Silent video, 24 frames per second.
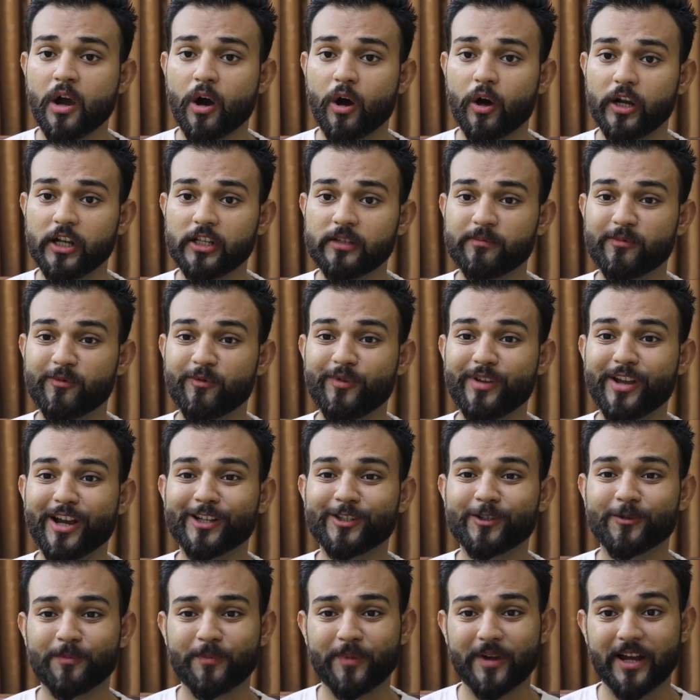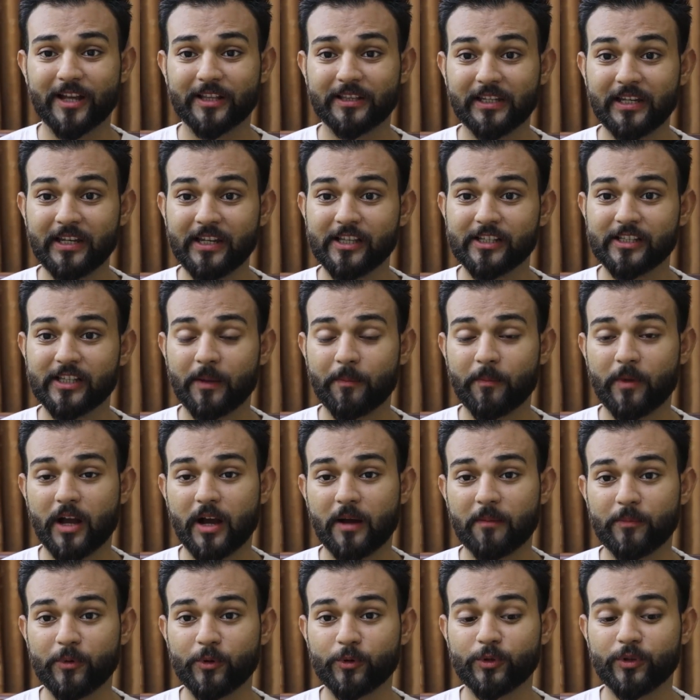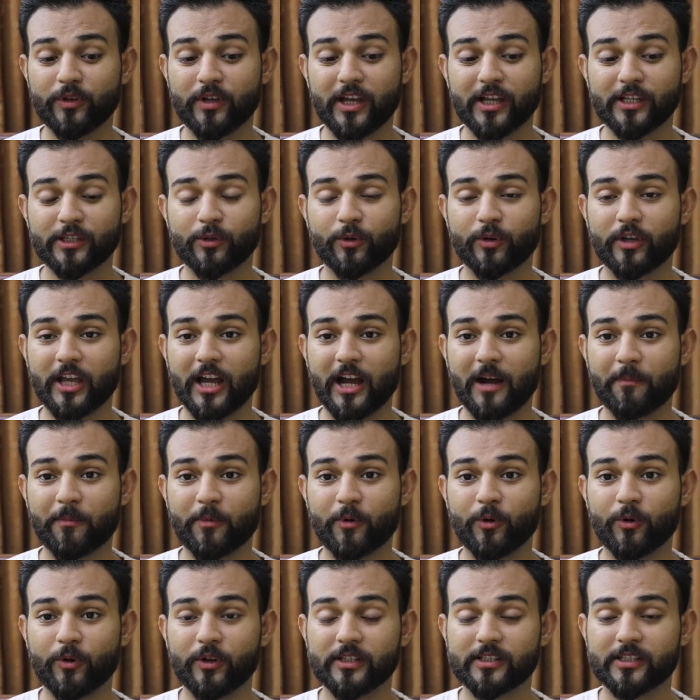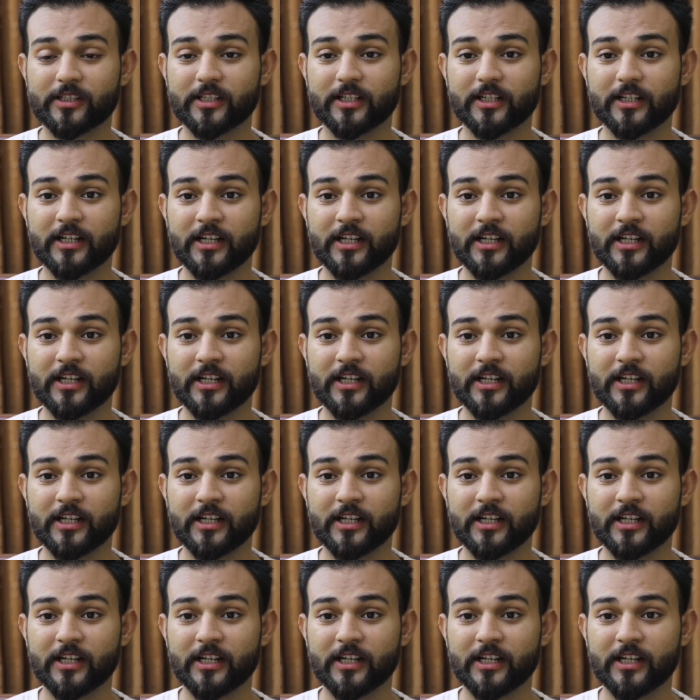और इस मूवी का जो बेहतरीन किस्म का म्यूज़िक है जो कि आपको इस